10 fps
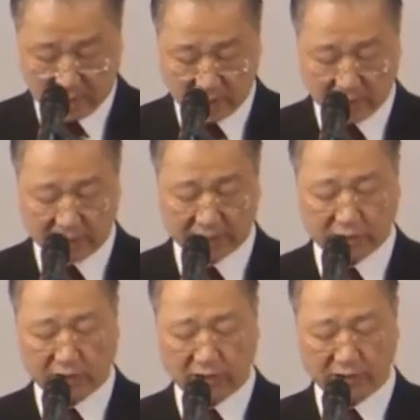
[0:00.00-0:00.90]
有的时
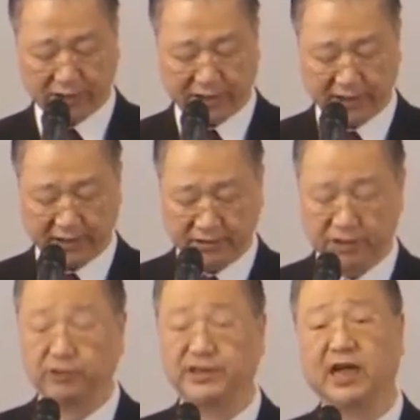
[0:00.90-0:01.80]
候，心
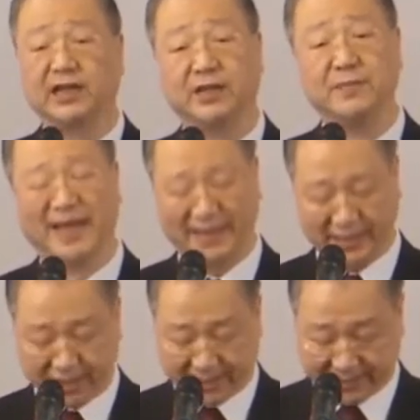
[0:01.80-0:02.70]
就像一面
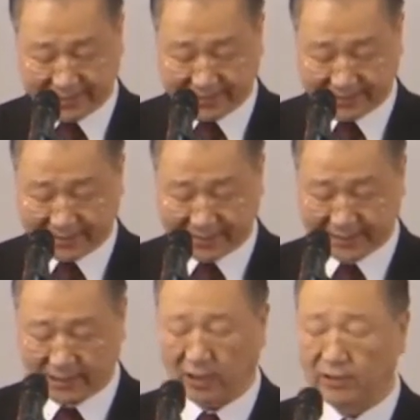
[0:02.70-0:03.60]
镜子，照